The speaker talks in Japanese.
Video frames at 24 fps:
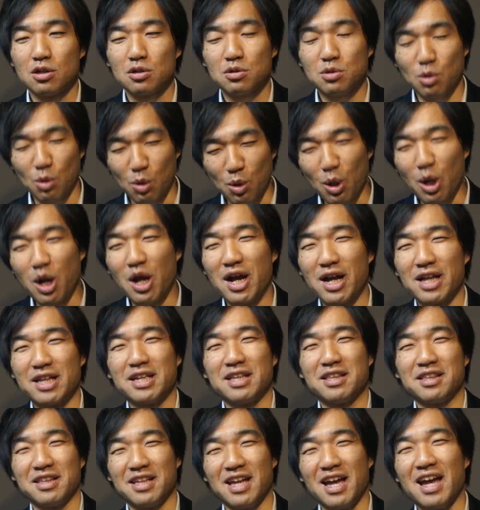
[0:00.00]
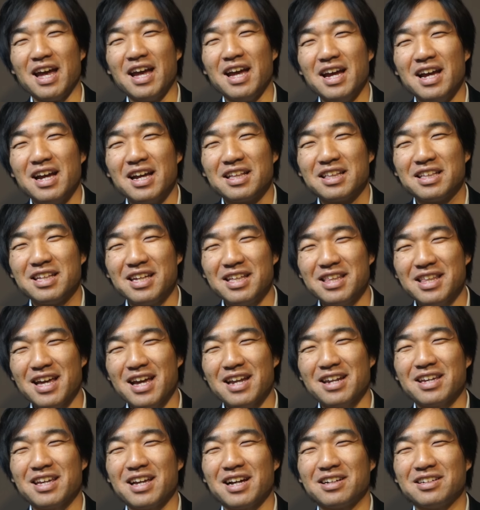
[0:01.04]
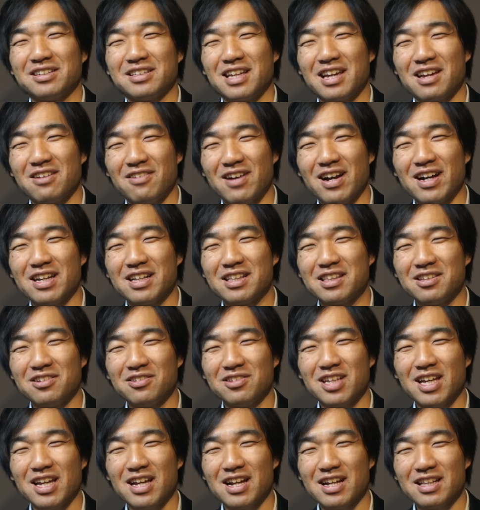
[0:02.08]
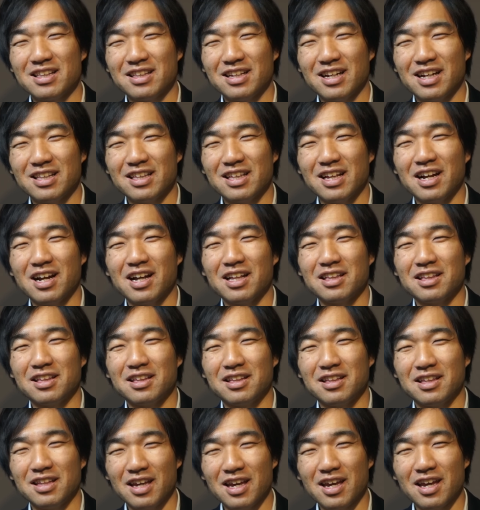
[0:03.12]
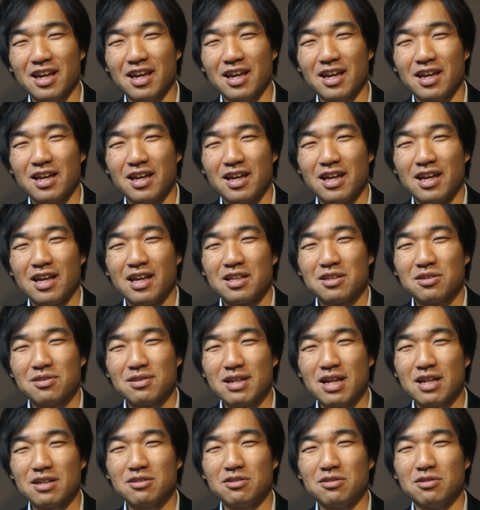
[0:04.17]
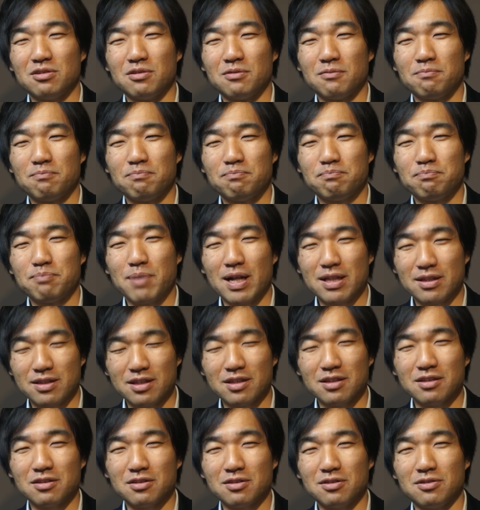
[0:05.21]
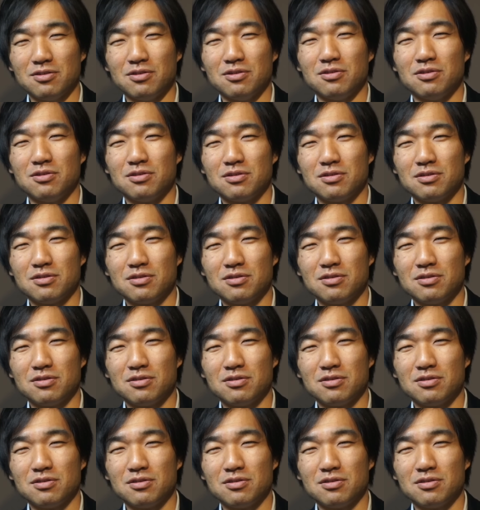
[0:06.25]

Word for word: ところがですね d j r 1 0 0では一度電圧が下がってその後パツッと